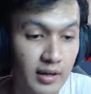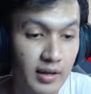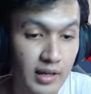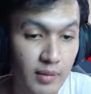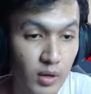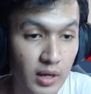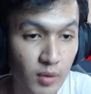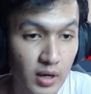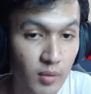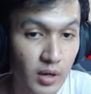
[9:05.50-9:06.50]
Ini boleh,
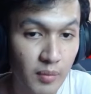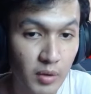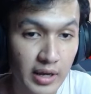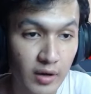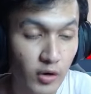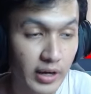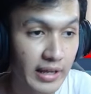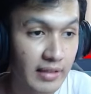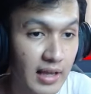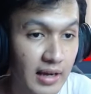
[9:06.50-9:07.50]
boleh, boleh, boleh. Oke,
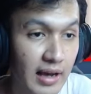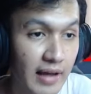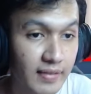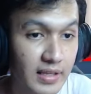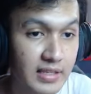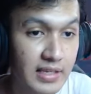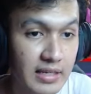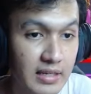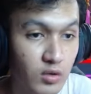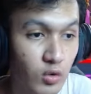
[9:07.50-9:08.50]
kita ganti si
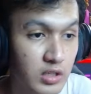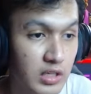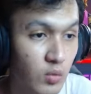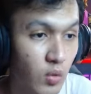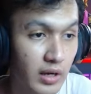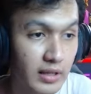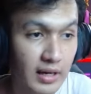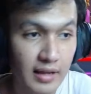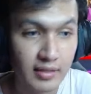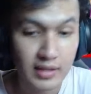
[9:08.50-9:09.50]
Sonjiwo, kita ganti